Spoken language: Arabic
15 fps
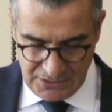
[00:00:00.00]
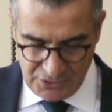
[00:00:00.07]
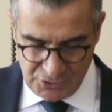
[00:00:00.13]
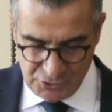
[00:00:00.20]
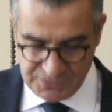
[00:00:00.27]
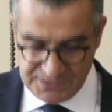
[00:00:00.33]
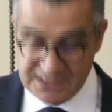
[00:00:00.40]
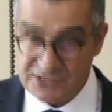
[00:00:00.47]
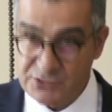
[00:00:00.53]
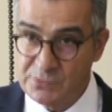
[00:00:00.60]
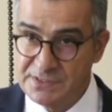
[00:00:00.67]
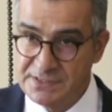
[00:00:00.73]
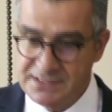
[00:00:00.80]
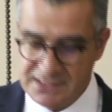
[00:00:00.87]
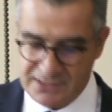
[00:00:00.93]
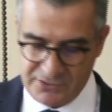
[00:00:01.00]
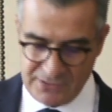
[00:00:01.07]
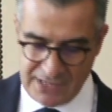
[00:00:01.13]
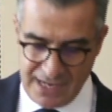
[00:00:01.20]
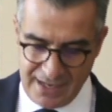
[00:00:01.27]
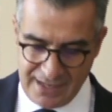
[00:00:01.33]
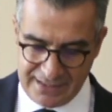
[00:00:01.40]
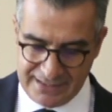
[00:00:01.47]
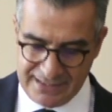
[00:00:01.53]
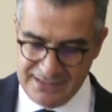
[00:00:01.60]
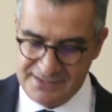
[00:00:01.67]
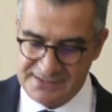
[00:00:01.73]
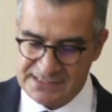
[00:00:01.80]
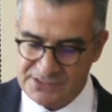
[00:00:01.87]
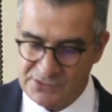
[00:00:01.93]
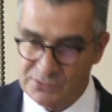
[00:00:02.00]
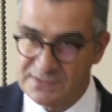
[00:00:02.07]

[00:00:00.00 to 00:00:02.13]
نتائج العمل الجماعي